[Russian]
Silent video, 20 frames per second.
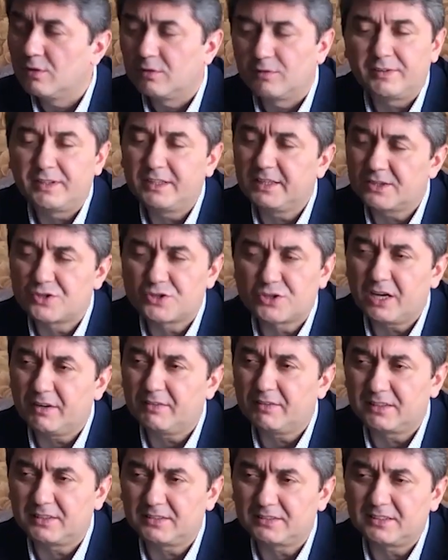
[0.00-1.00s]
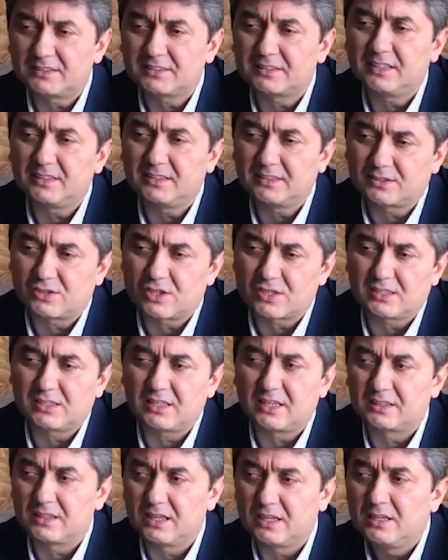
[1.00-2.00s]
Вы не отчаивайтесь, если они сейчас
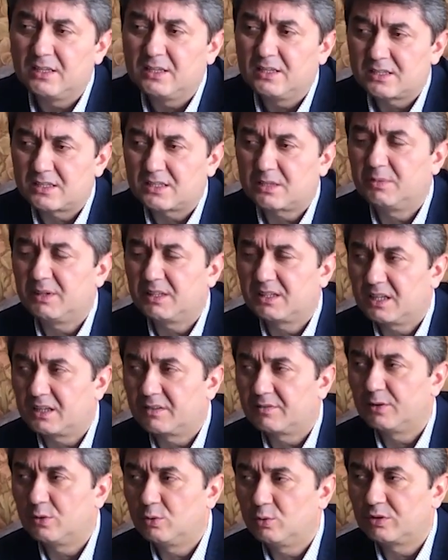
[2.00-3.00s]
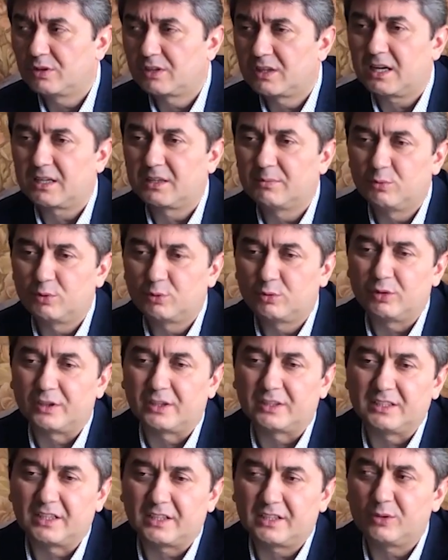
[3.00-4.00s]
иногда себя так ведут, как будто
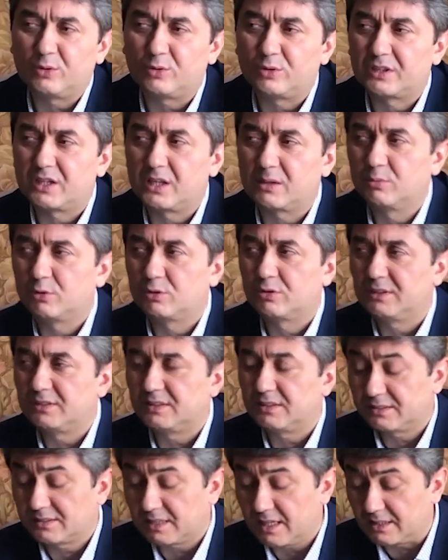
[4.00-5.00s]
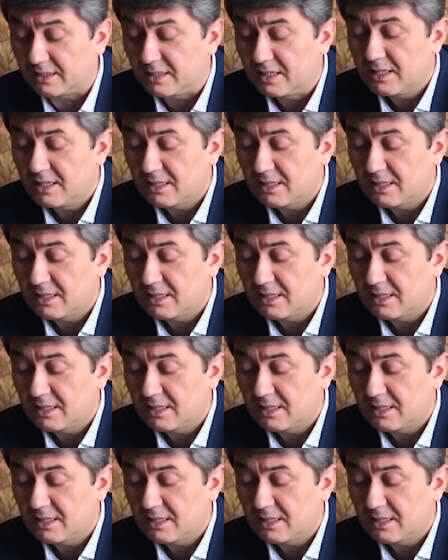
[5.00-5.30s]
игнорируют, как будто отрицают.